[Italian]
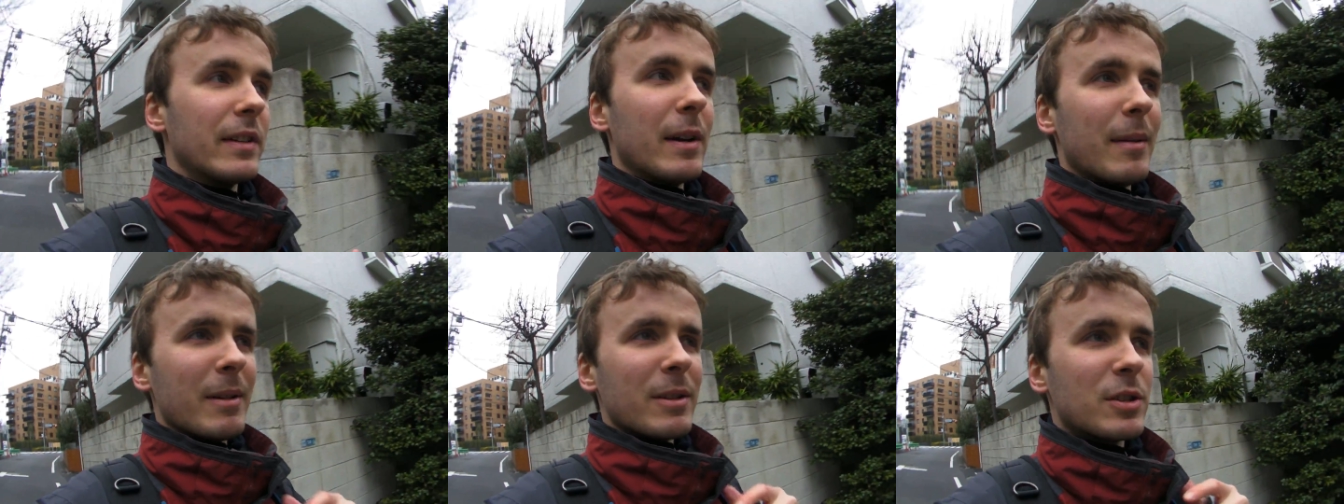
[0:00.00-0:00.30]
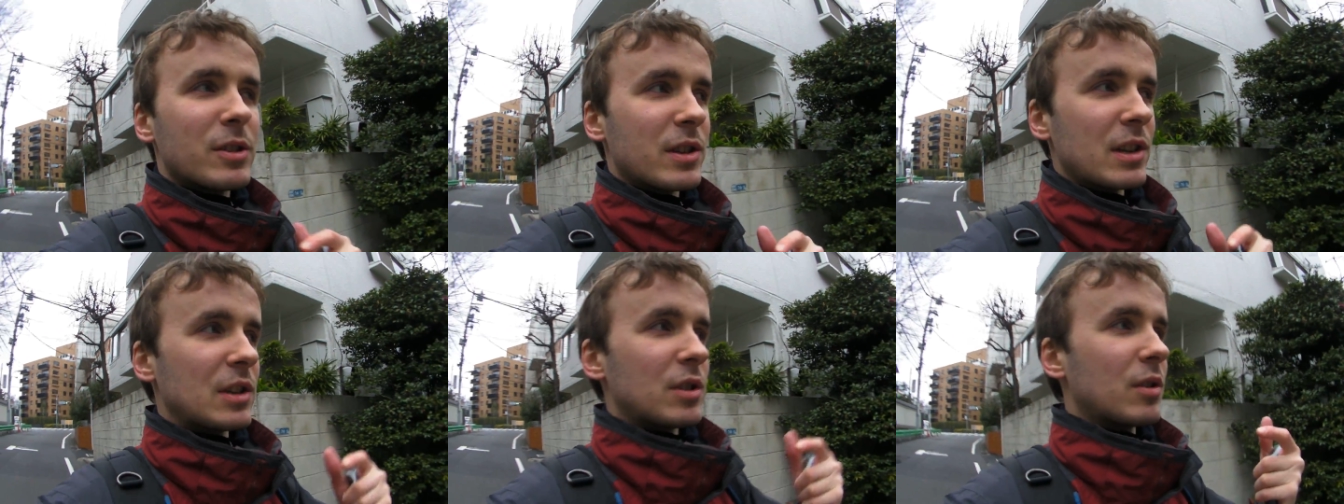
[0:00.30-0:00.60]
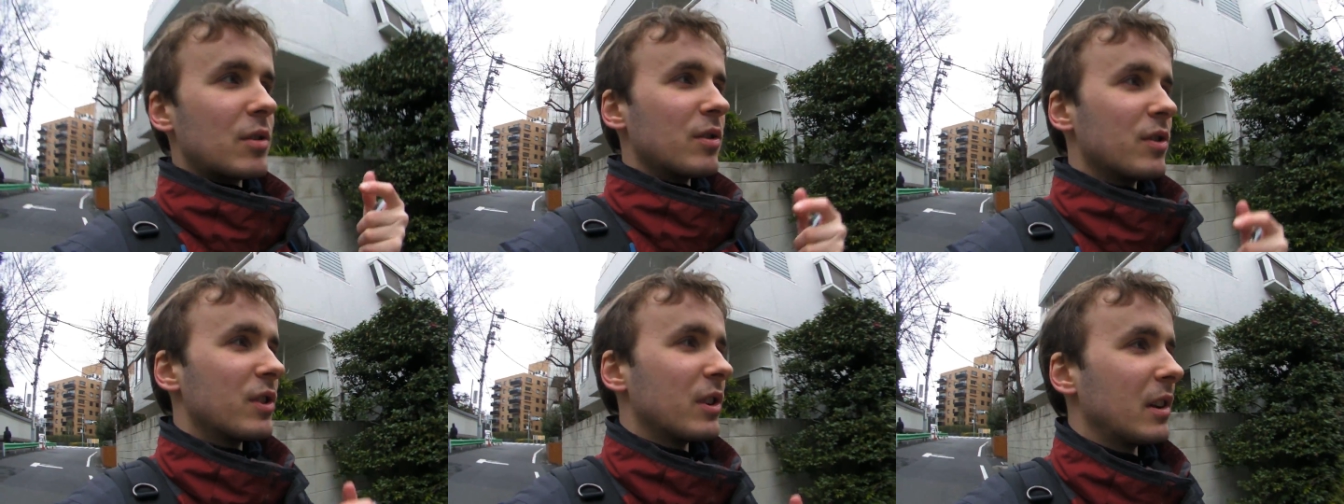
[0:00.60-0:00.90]
A me è successo
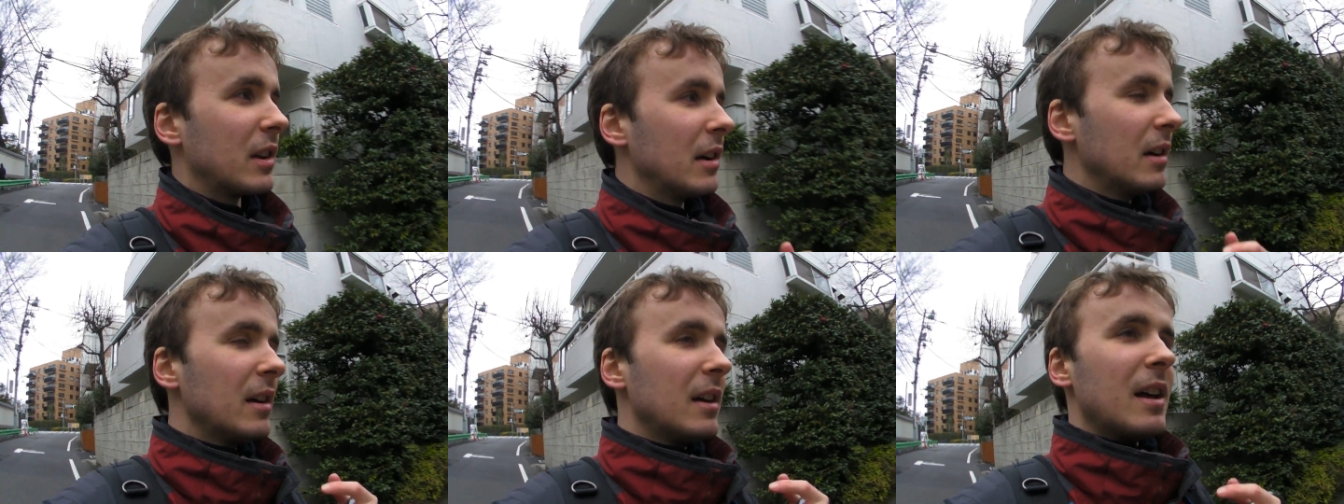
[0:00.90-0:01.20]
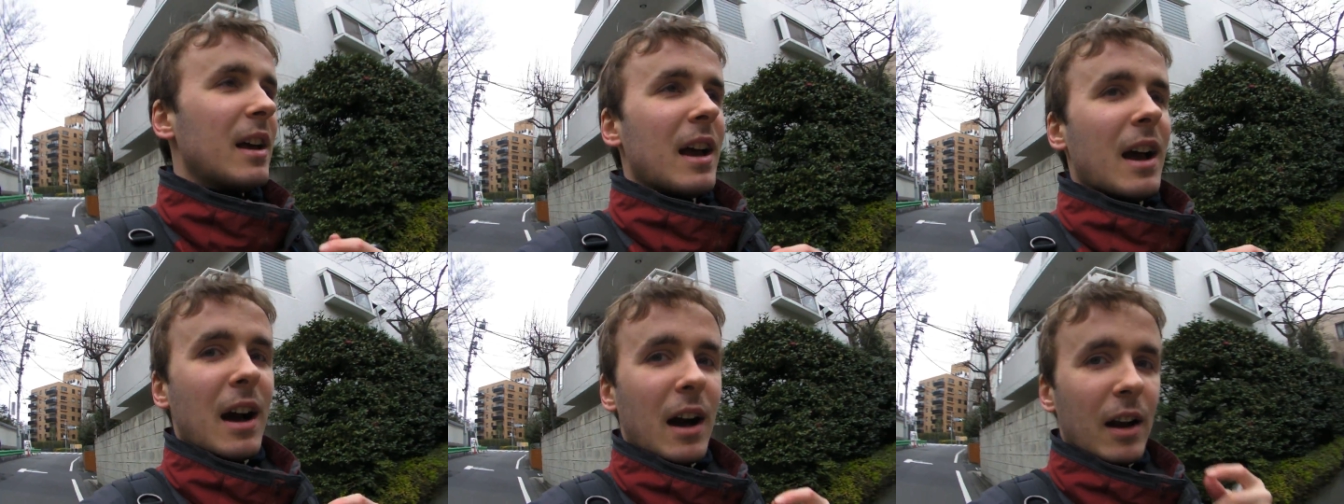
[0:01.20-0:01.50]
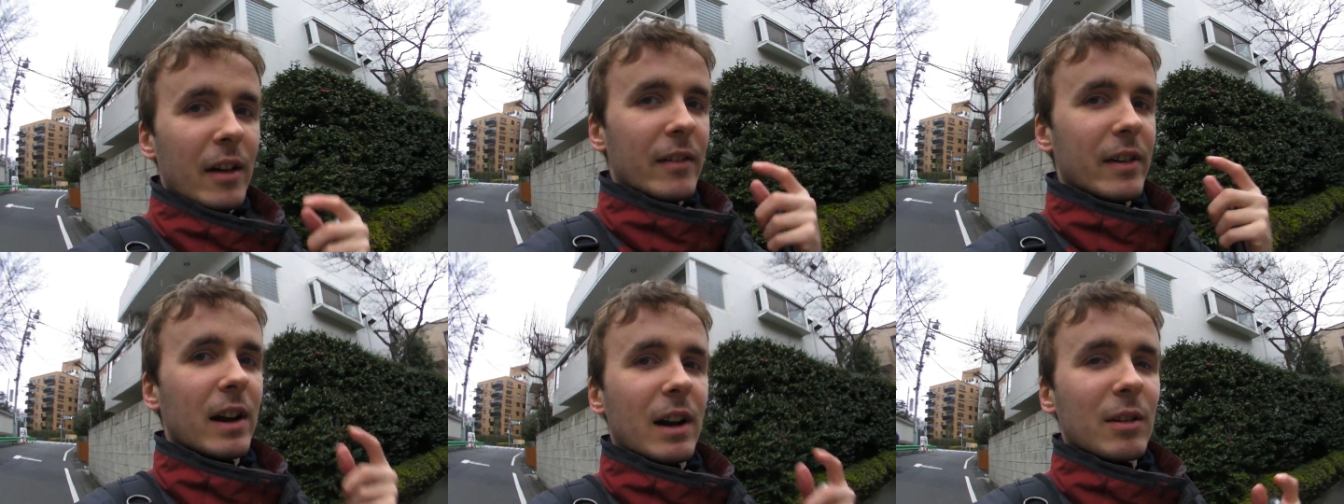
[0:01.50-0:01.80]
così, no?
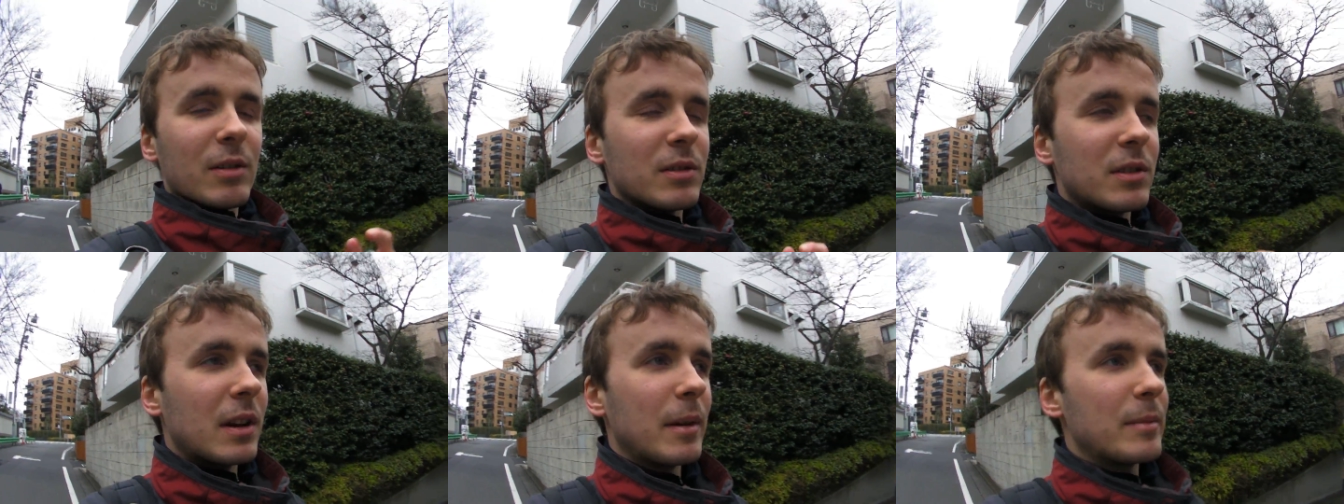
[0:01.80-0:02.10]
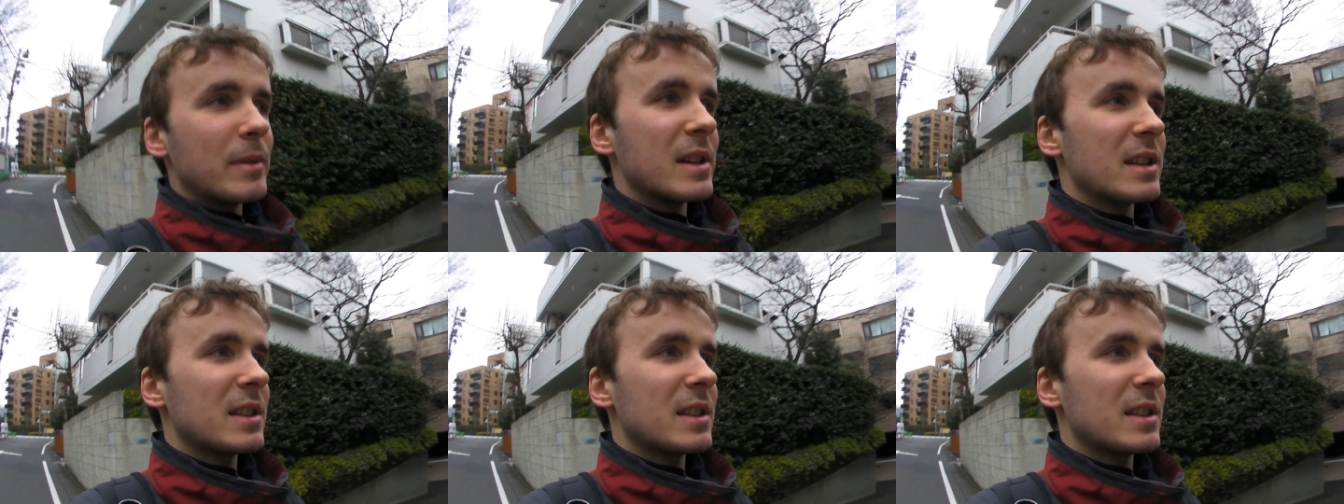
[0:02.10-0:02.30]
Allora vi racconto la mia